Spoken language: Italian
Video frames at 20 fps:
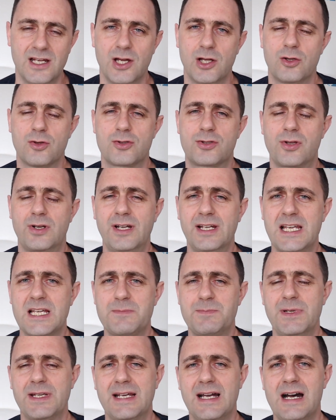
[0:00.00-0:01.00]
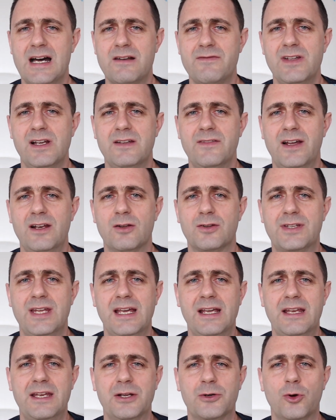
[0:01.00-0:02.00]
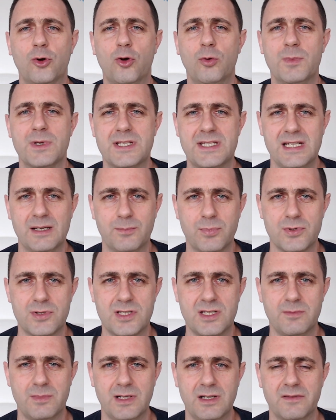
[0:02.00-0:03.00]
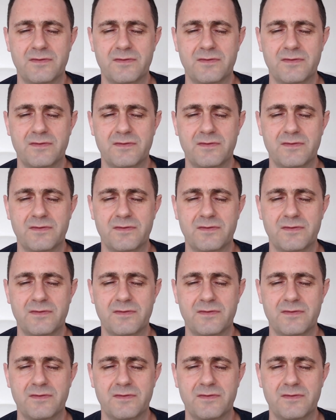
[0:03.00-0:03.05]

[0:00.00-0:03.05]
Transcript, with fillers: Non sto neanche a spiegarvi a livello tecnico come sia possibile.